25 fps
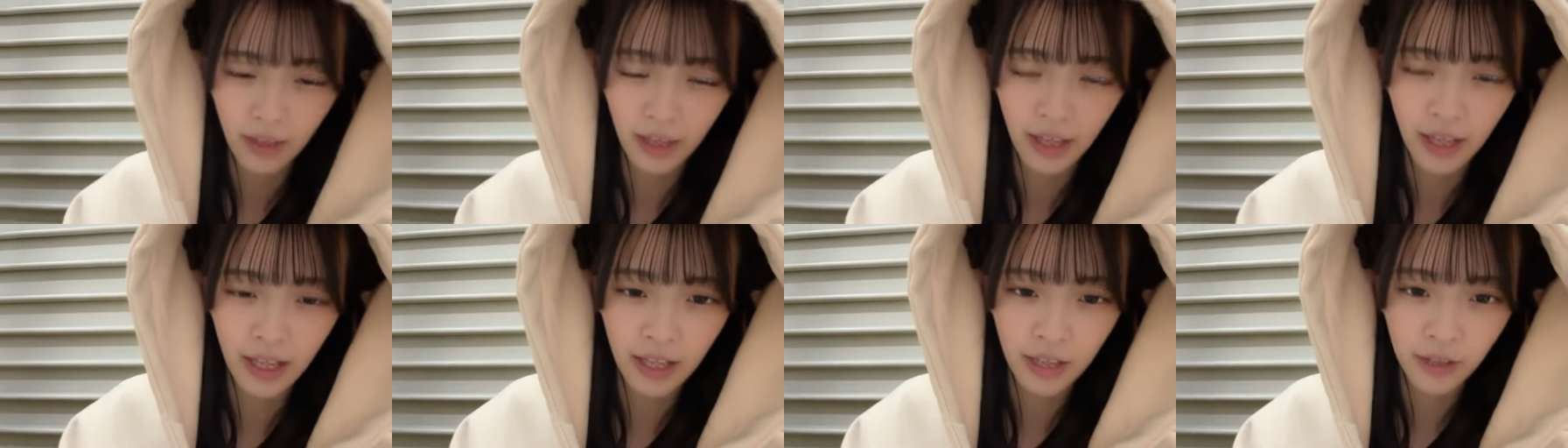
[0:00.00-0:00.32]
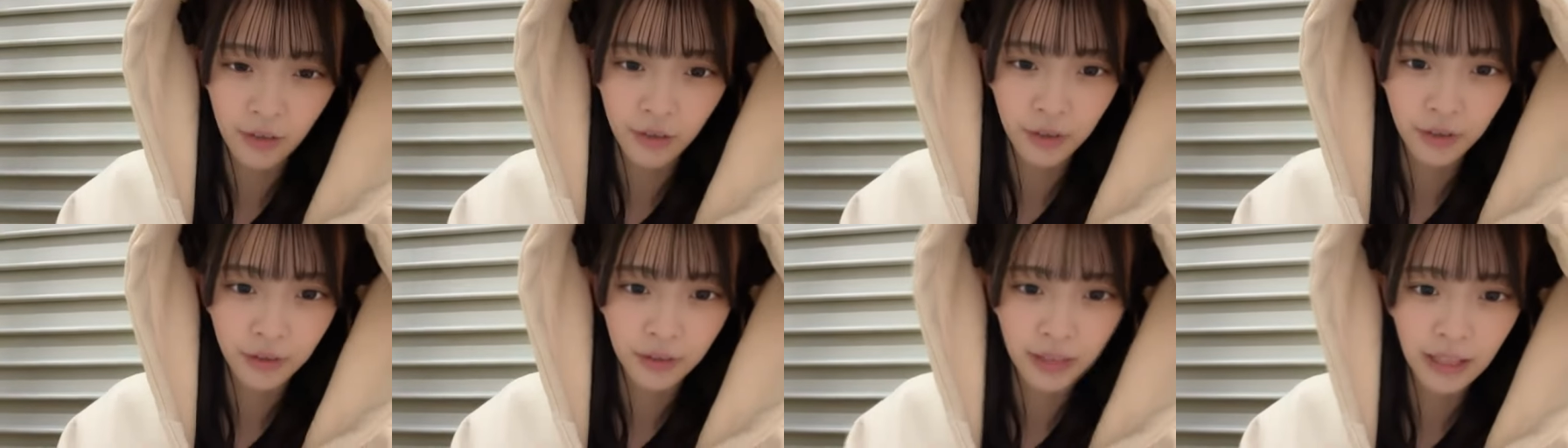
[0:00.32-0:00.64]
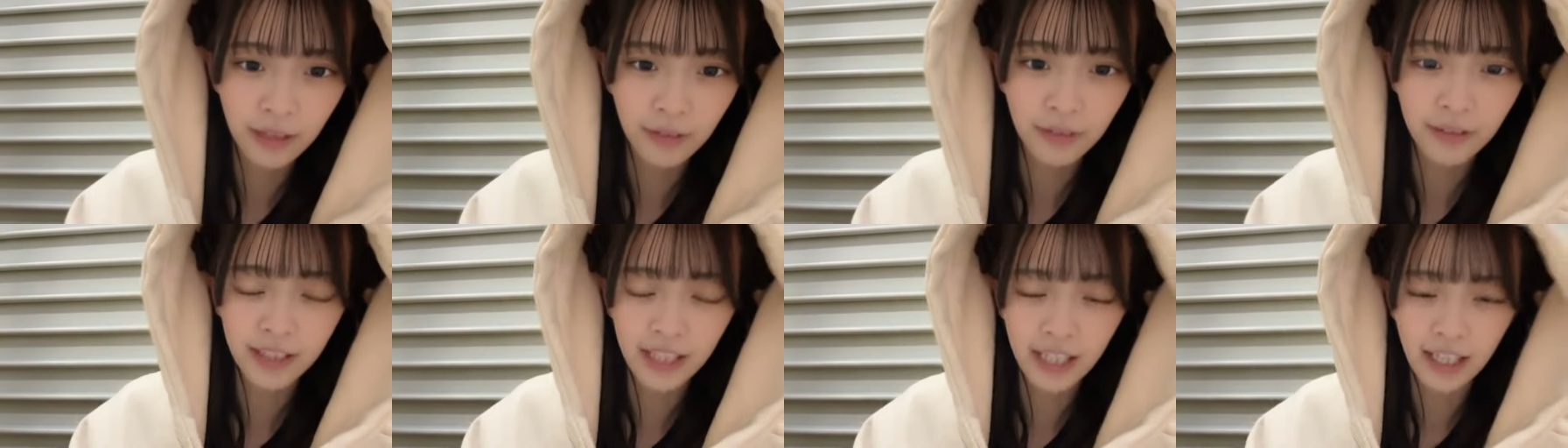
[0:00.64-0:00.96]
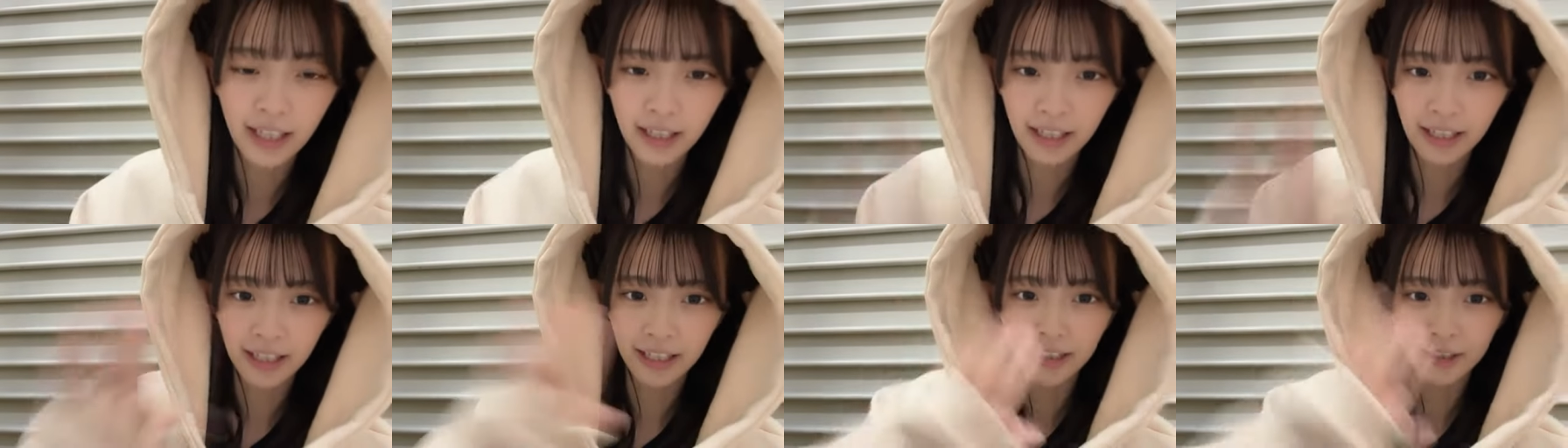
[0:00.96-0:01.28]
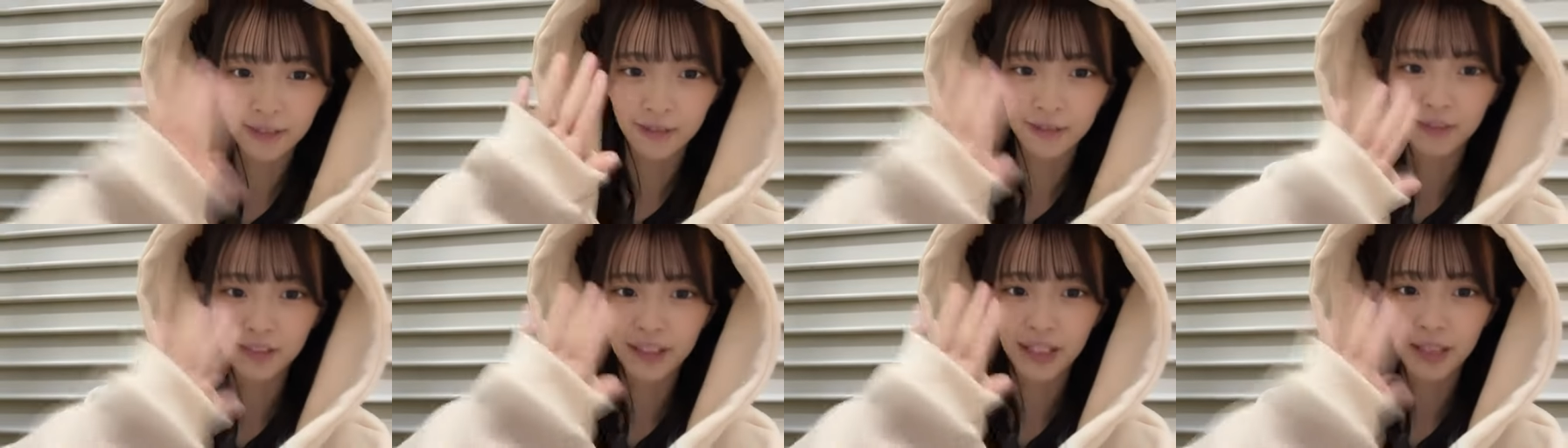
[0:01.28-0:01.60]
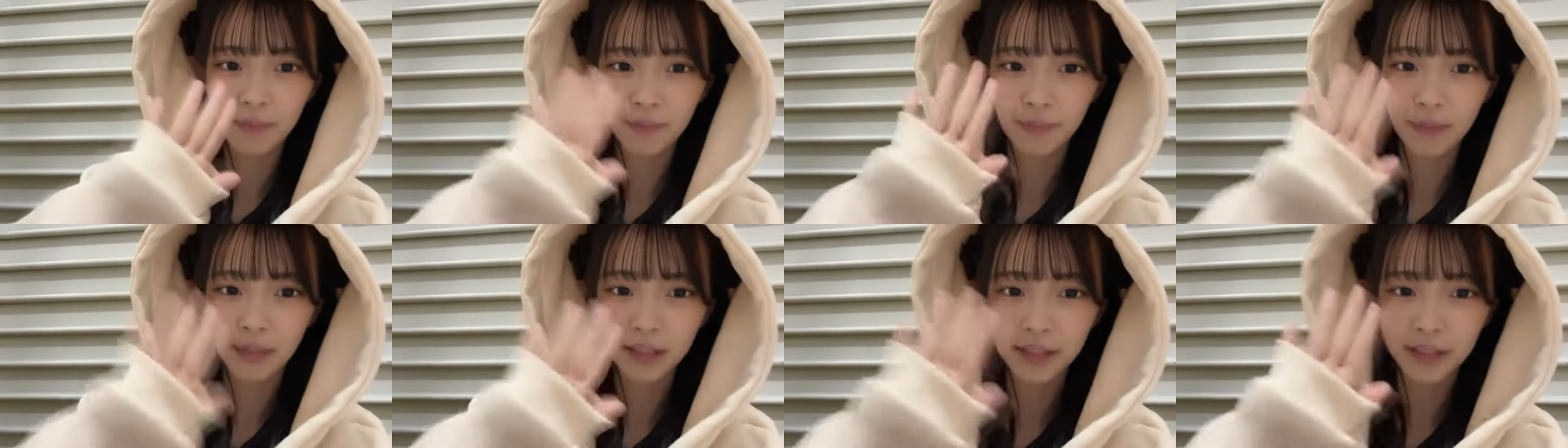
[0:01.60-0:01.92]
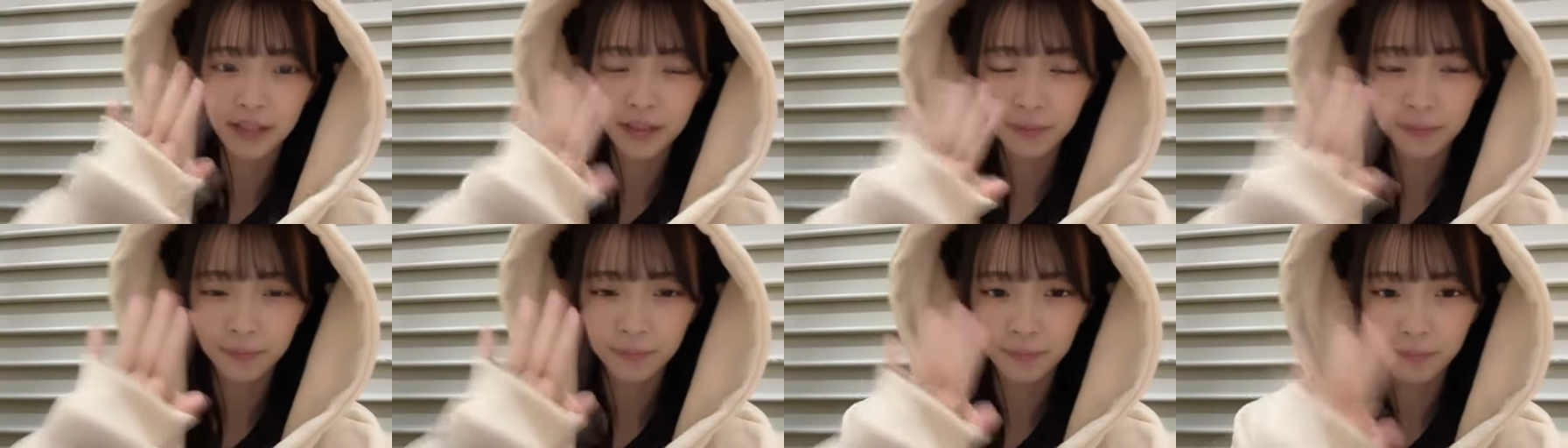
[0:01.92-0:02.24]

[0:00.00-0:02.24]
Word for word: えー、4位フレンドちゃんありがとうございます、